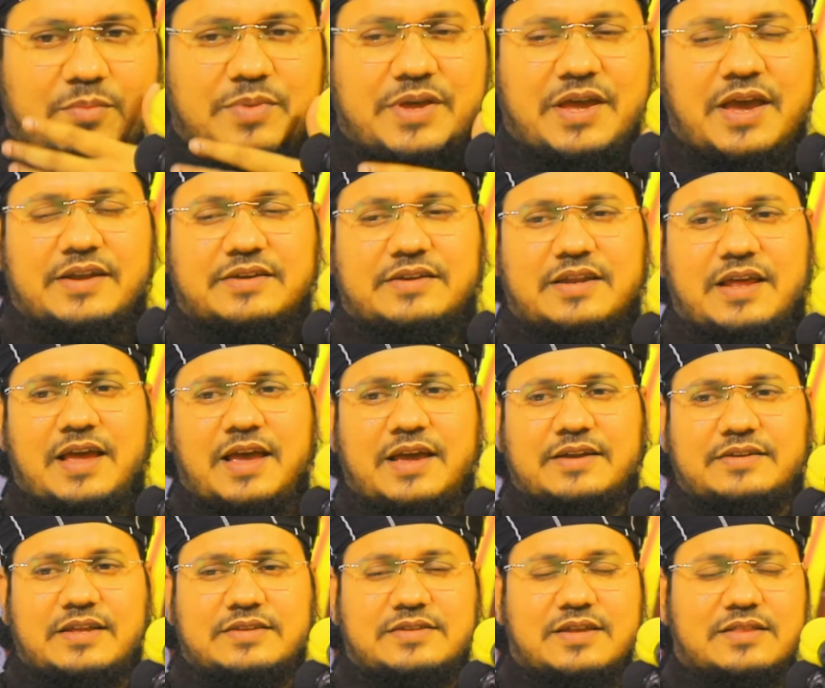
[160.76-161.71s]
আমি হেঁটে
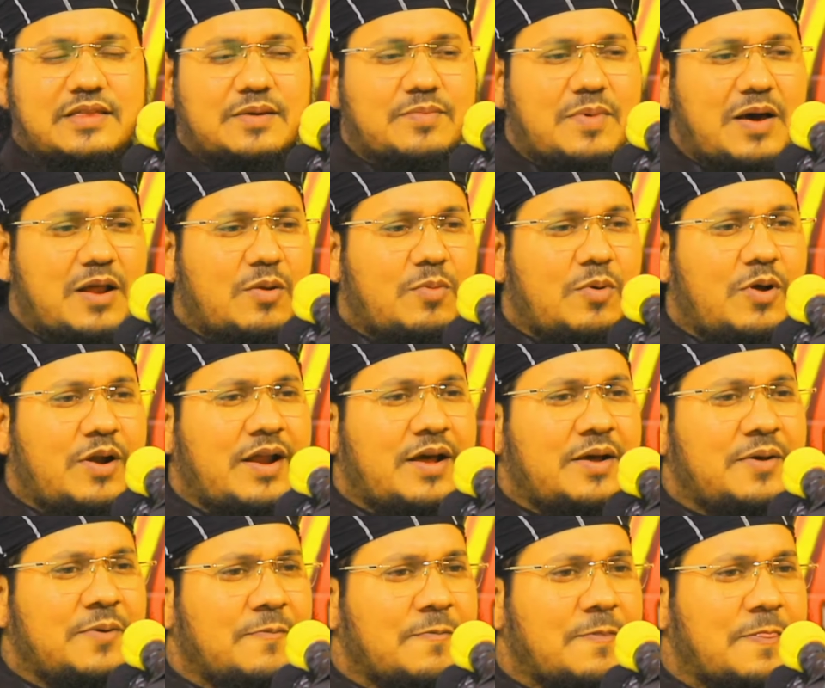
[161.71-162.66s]
হেঁটে যেতে পারবো
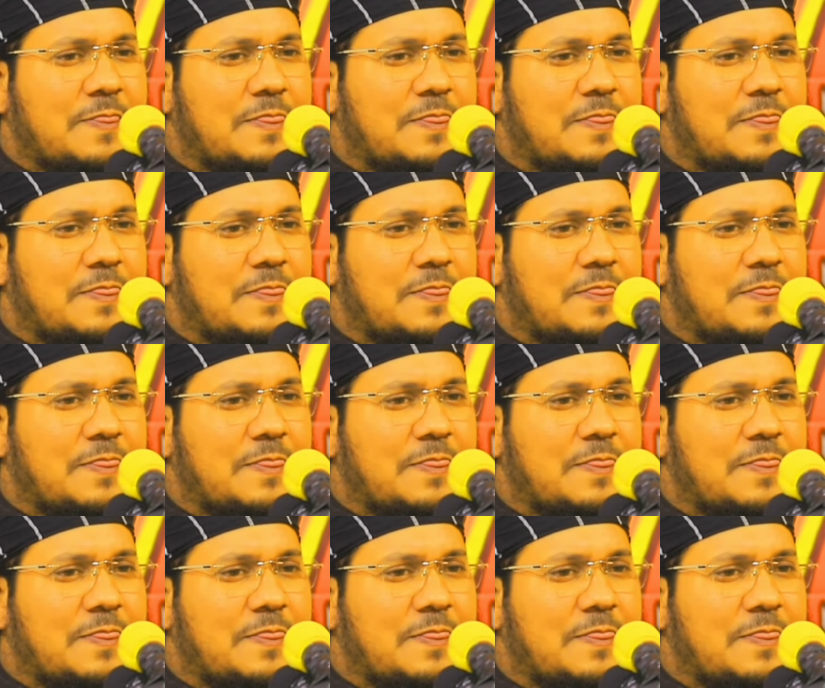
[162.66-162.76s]
না